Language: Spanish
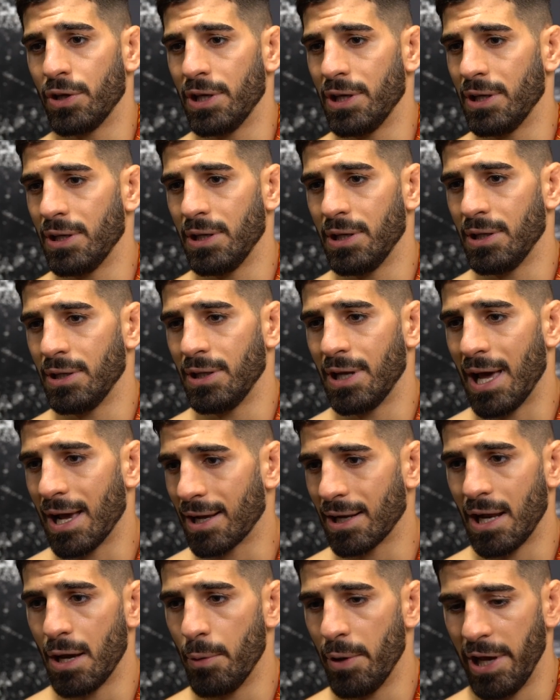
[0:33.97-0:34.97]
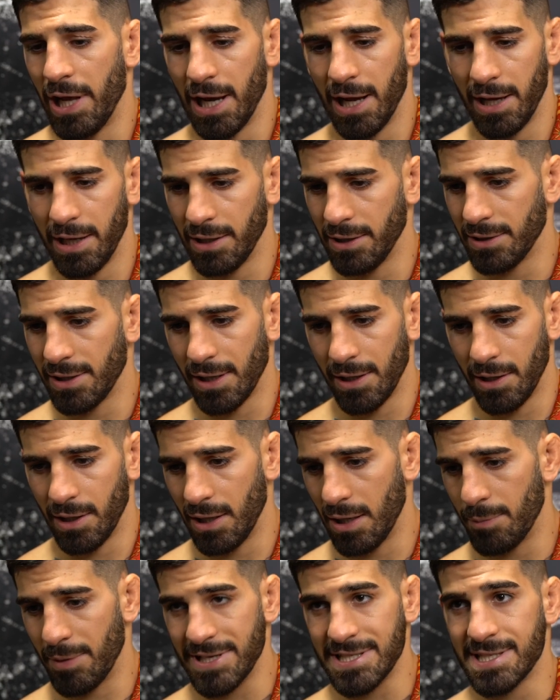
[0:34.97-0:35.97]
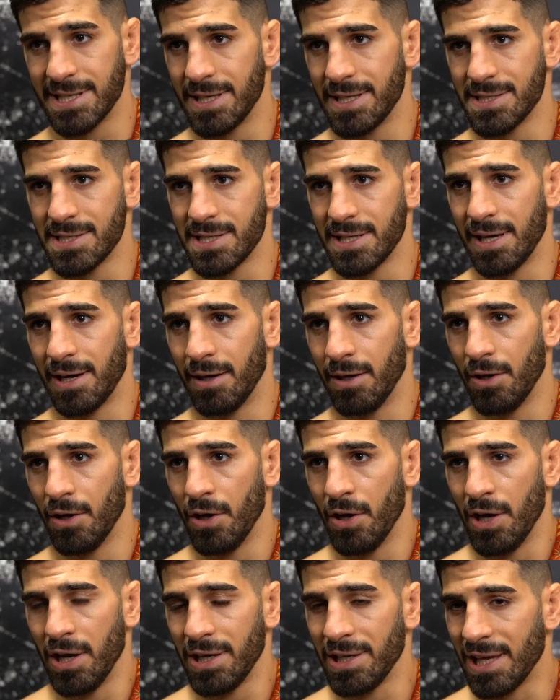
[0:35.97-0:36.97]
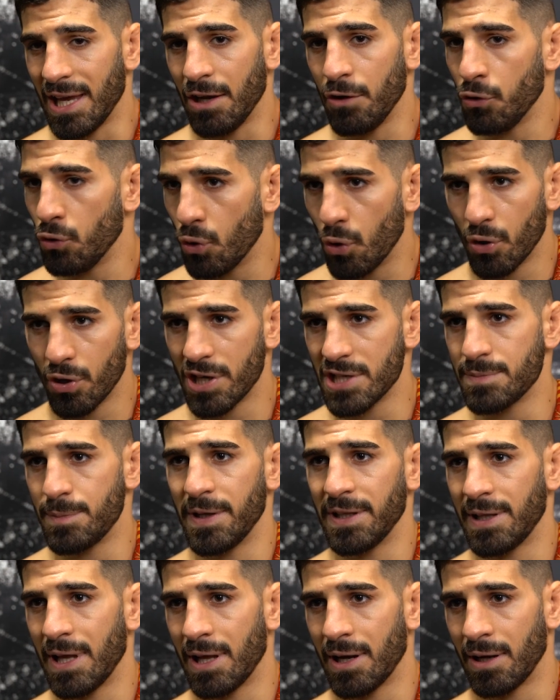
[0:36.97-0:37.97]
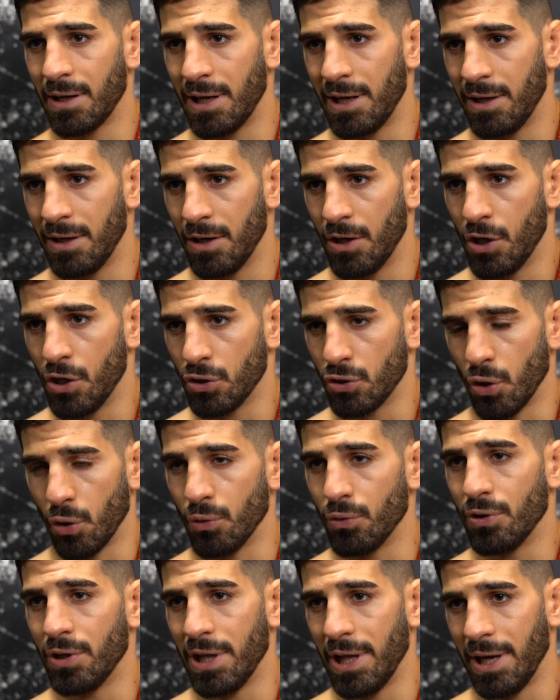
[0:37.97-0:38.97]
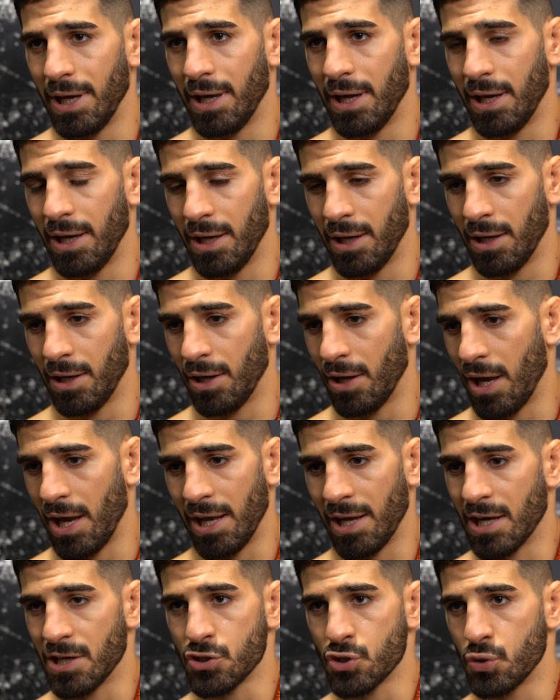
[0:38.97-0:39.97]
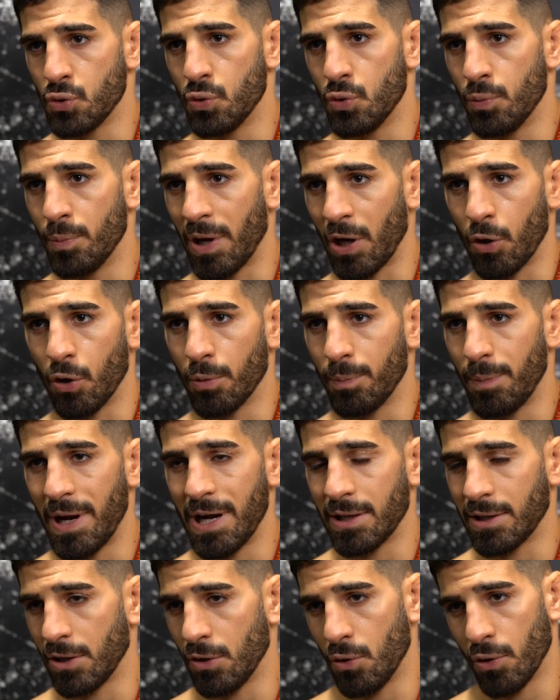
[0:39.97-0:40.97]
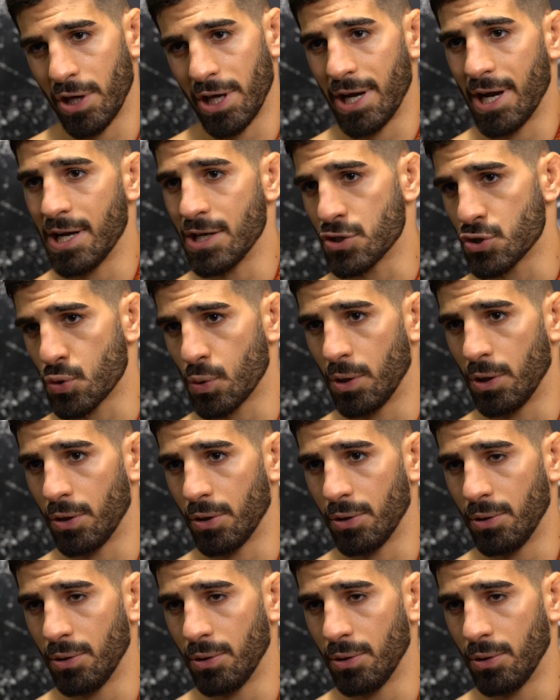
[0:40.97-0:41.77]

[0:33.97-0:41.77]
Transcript: y la clave era en tenerle paciencia y en no respetarle donde era su mejor parte, ¿no? Que era el suelo,